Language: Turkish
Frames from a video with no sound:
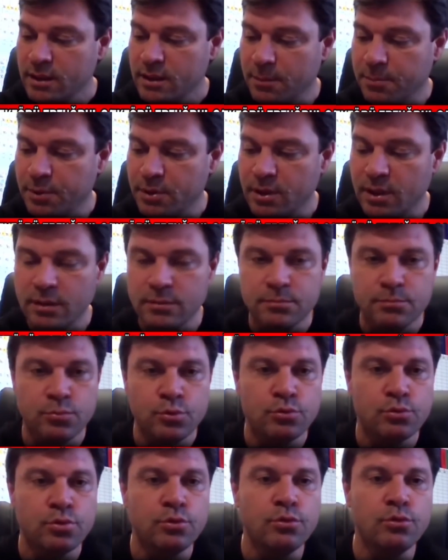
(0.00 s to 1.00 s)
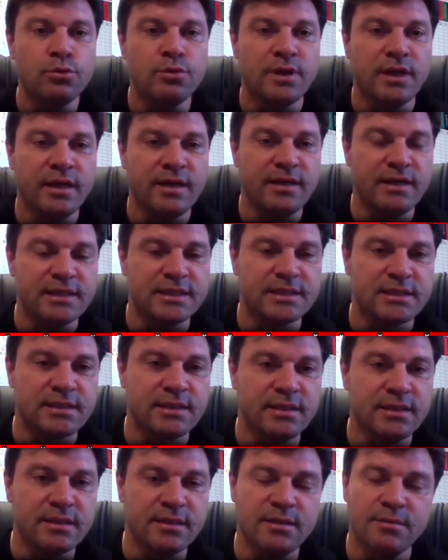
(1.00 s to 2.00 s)
yapılan bütün
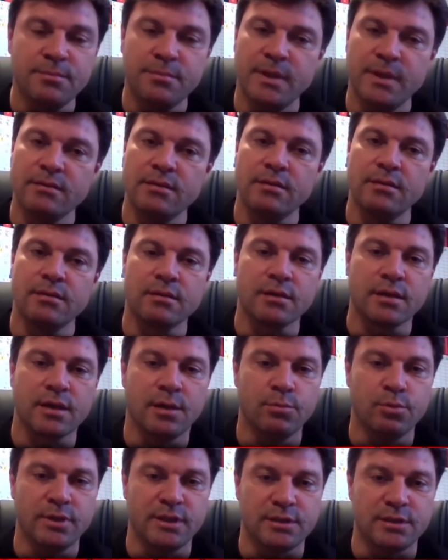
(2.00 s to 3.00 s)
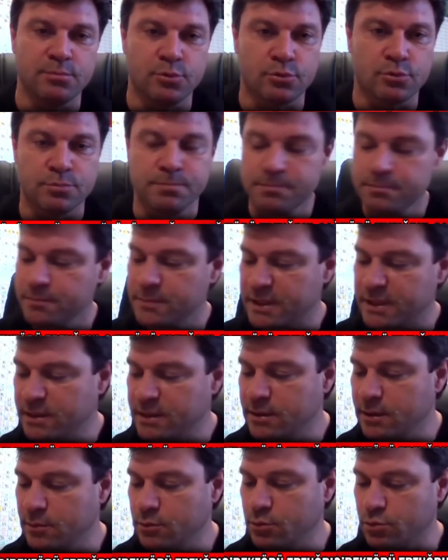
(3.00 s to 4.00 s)
eleştirileri ben kabul etmiyorum,
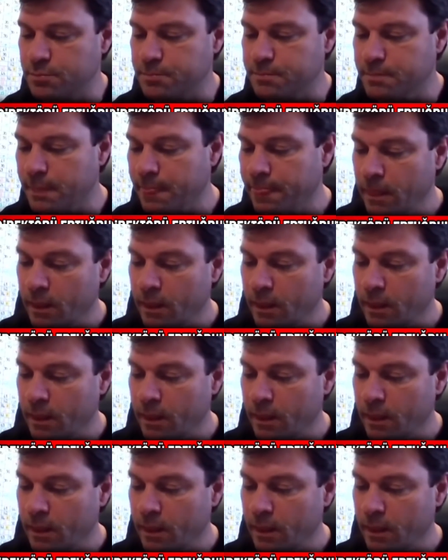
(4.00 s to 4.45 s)
reddediyorum.